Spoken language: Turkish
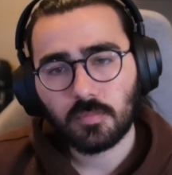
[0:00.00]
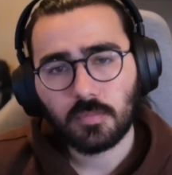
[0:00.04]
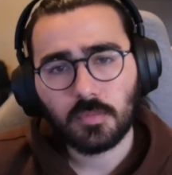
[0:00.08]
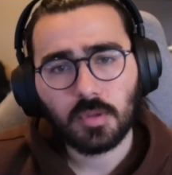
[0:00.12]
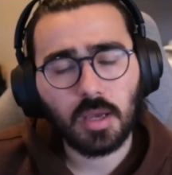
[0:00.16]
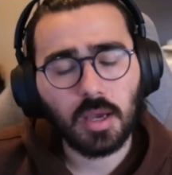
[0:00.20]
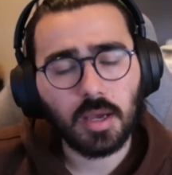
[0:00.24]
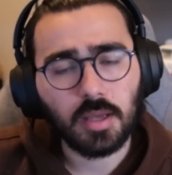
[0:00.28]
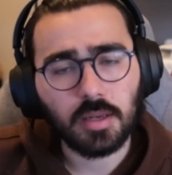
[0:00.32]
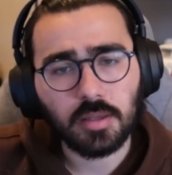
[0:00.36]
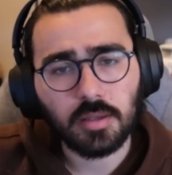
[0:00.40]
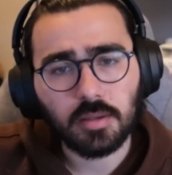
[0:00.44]

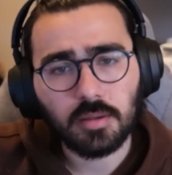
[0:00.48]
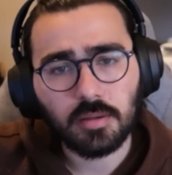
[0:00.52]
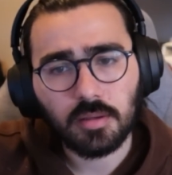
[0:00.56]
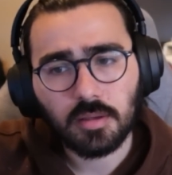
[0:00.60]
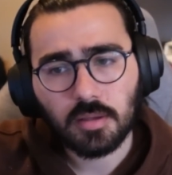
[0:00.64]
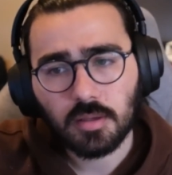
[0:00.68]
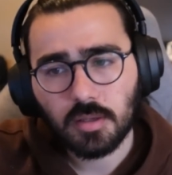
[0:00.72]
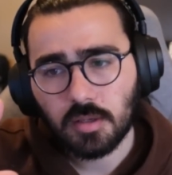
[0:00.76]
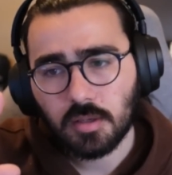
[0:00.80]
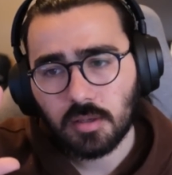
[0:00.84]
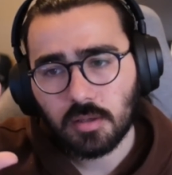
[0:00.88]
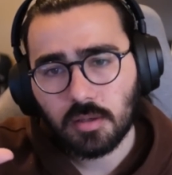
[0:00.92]
Yani
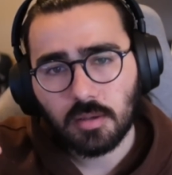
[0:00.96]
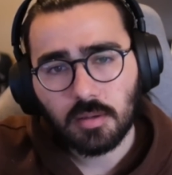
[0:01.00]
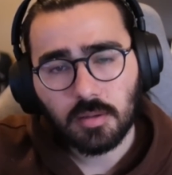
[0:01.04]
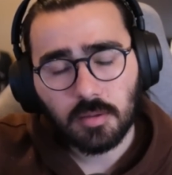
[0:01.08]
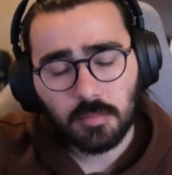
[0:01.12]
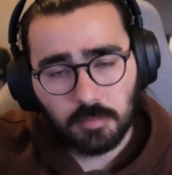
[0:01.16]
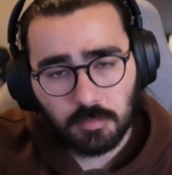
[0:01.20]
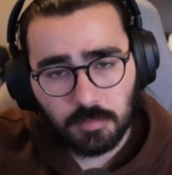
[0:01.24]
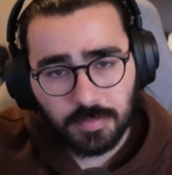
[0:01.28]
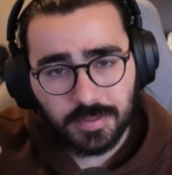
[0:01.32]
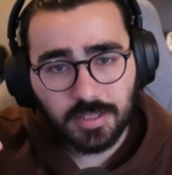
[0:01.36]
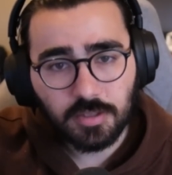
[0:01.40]

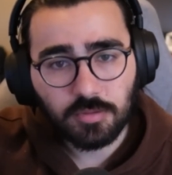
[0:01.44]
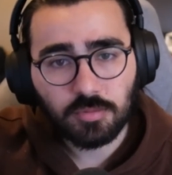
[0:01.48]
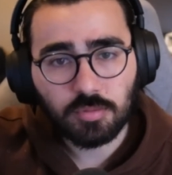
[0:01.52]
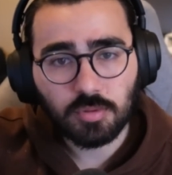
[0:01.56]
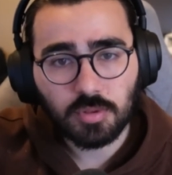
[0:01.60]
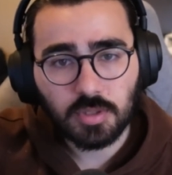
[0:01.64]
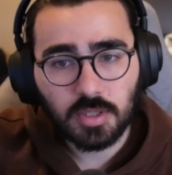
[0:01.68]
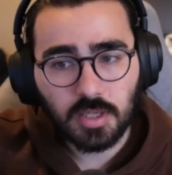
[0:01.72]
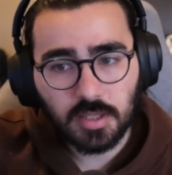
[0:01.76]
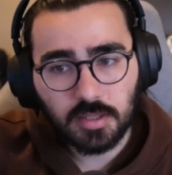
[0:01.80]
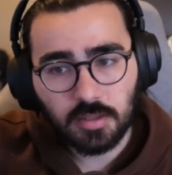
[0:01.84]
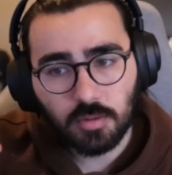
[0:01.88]
bir de
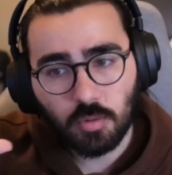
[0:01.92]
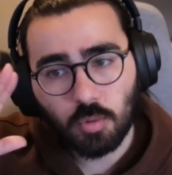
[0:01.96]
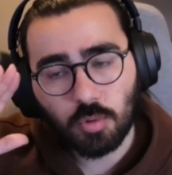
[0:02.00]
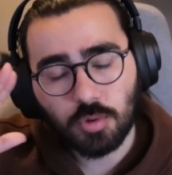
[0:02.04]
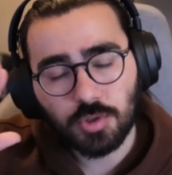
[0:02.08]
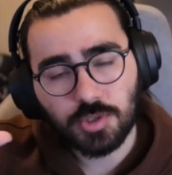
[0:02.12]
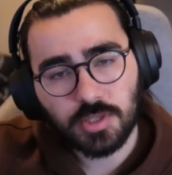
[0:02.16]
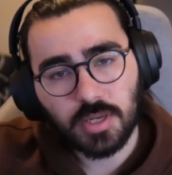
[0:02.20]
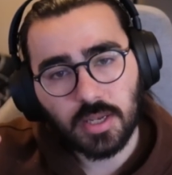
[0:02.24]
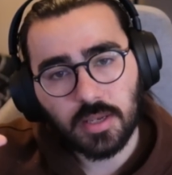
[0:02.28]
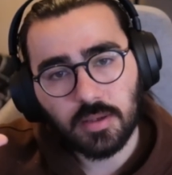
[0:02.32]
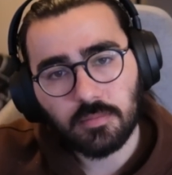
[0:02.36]
Türkiye'de o
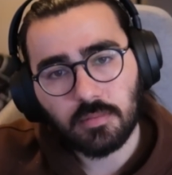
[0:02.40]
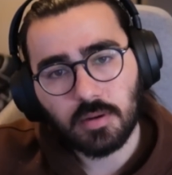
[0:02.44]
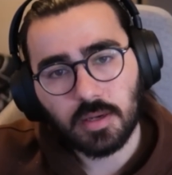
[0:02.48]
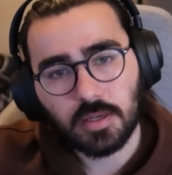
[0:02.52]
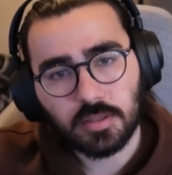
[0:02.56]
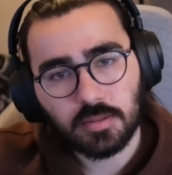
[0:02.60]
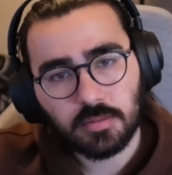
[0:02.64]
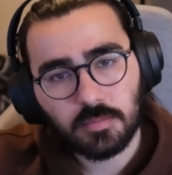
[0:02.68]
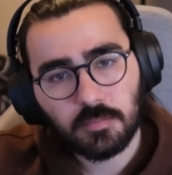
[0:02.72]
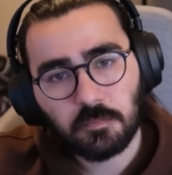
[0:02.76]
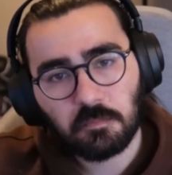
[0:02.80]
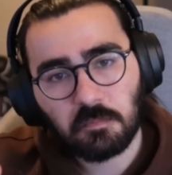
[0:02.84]
şey
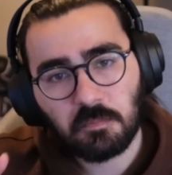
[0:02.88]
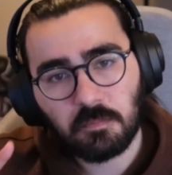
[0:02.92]
var.